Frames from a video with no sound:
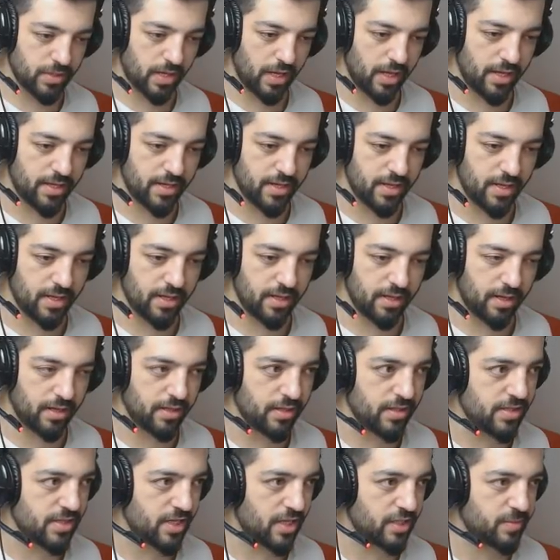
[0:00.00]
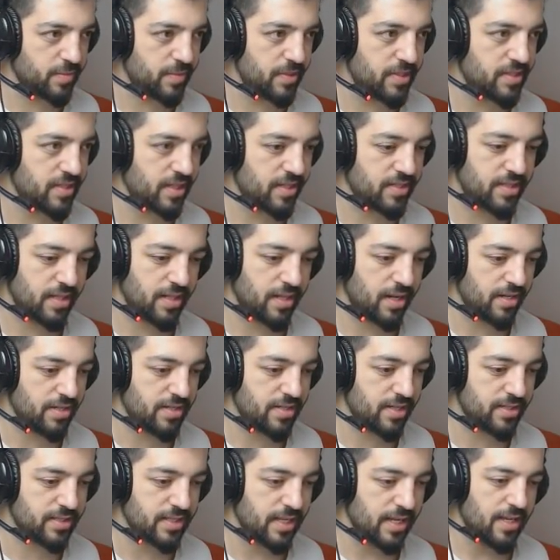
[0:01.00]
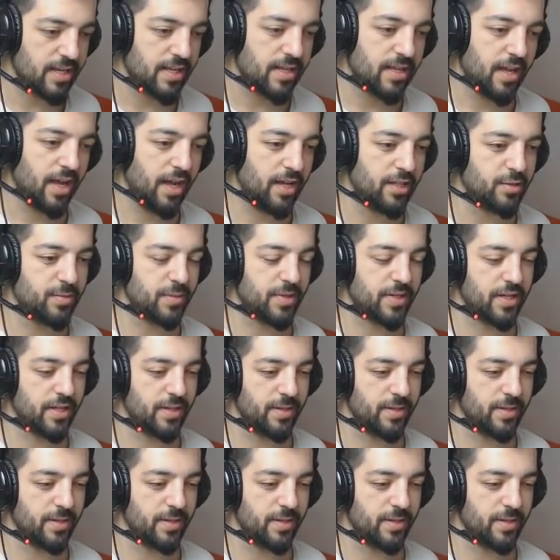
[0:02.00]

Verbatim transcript: tane alacağız. 1080 alacağız. Hadi